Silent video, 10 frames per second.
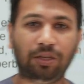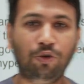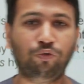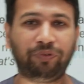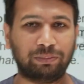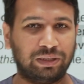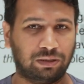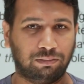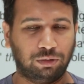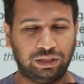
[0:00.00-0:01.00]

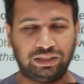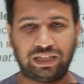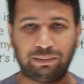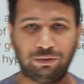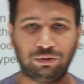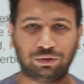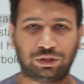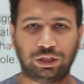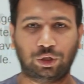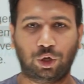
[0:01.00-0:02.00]
ইউফিমিজম বলি যেমন
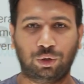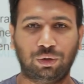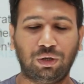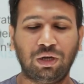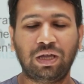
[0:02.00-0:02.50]
হচ্ছে ধরো